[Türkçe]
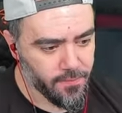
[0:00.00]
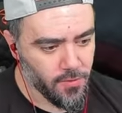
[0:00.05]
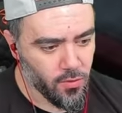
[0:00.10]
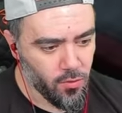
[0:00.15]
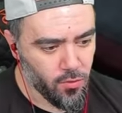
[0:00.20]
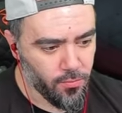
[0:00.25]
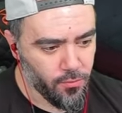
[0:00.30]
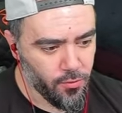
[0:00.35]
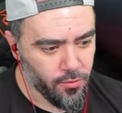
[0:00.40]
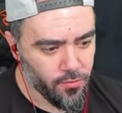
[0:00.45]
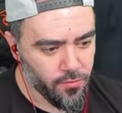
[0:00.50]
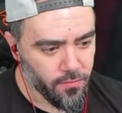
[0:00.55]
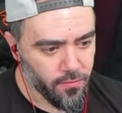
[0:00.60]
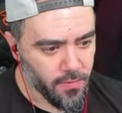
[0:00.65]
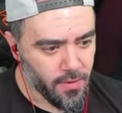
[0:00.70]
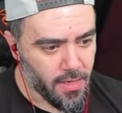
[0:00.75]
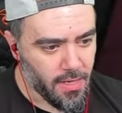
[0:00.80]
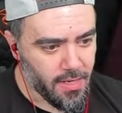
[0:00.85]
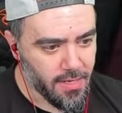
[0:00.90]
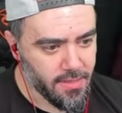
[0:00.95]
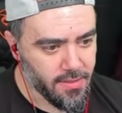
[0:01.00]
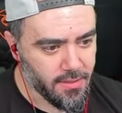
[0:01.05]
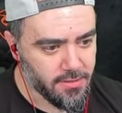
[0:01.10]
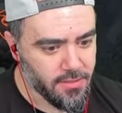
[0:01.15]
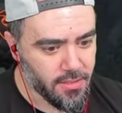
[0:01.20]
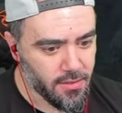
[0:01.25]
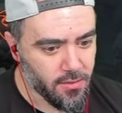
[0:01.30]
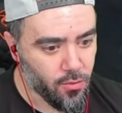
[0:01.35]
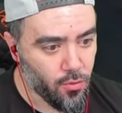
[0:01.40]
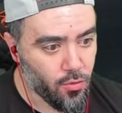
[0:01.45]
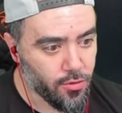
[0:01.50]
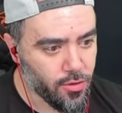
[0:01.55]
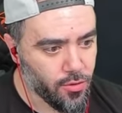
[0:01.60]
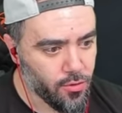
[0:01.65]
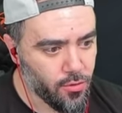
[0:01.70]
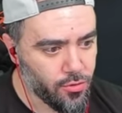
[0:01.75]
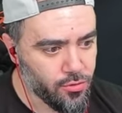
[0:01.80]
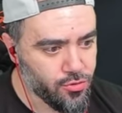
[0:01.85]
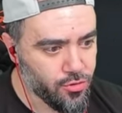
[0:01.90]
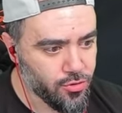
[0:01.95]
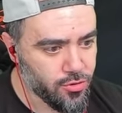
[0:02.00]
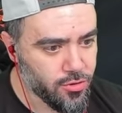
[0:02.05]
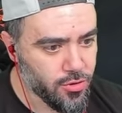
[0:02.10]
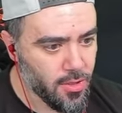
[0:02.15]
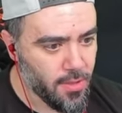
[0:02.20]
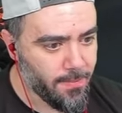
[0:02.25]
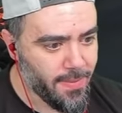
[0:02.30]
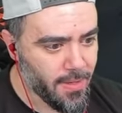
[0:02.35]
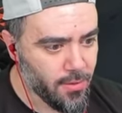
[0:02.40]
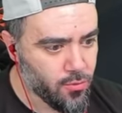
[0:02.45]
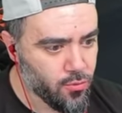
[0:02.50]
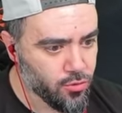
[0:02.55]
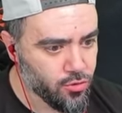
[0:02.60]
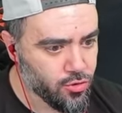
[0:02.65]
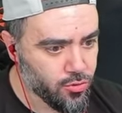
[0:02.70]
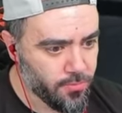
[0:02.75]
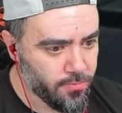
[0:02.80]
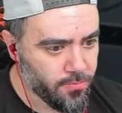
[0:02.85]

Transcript: Olmuyor. Arkadaşlar orada görüşürüz. Ben koştum.